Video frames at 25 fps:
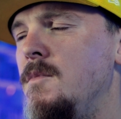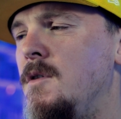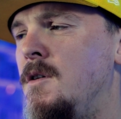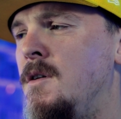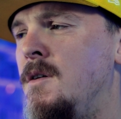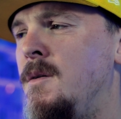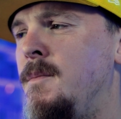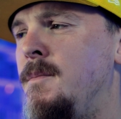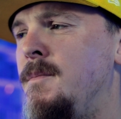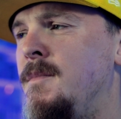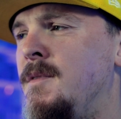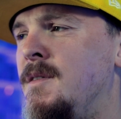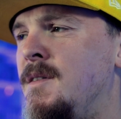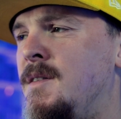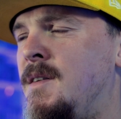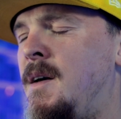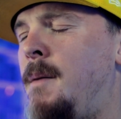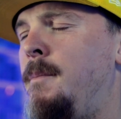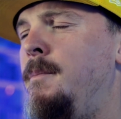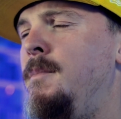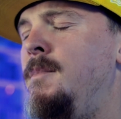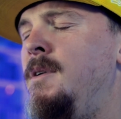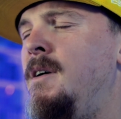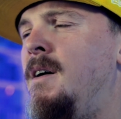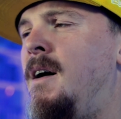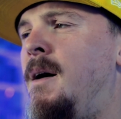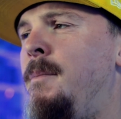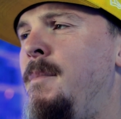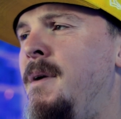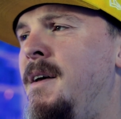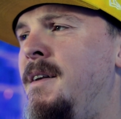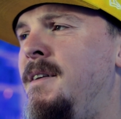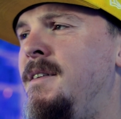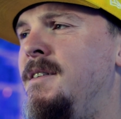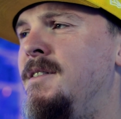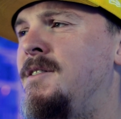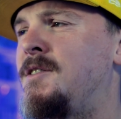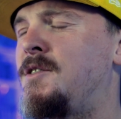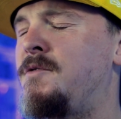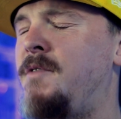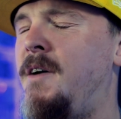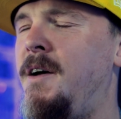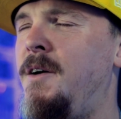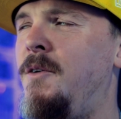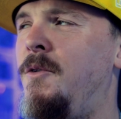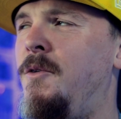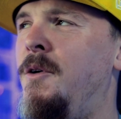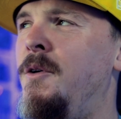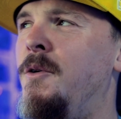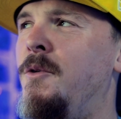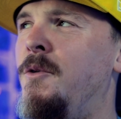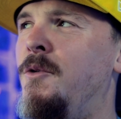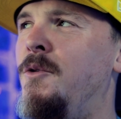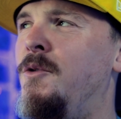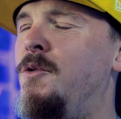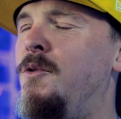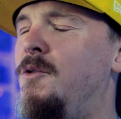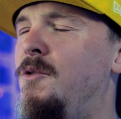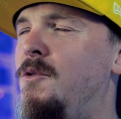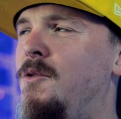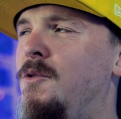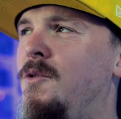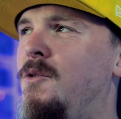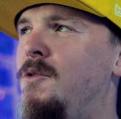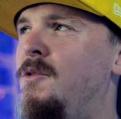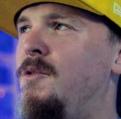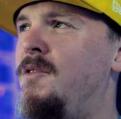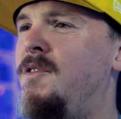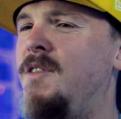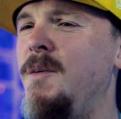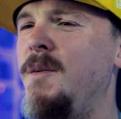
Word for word: Ähm, das hat mir am Ende 2,70 Euro